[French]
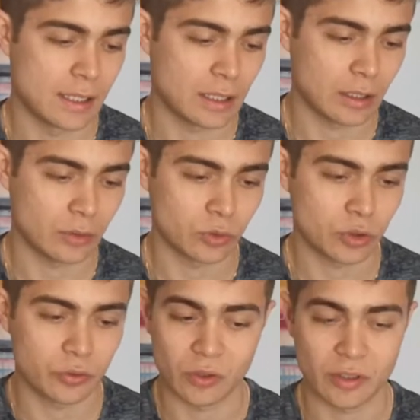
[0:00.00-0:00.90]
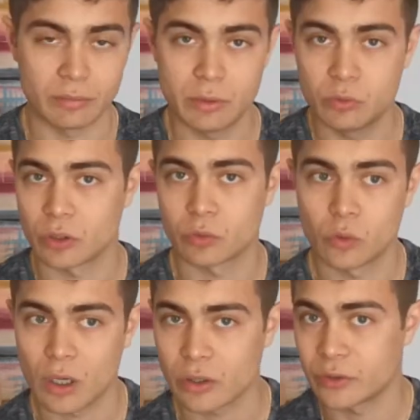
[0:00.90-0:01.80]
Euh, donc si tu vas dans ta Bible, tu vas
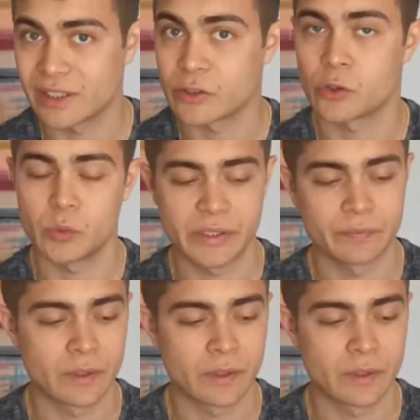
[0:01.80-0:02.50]
voir que ça suit.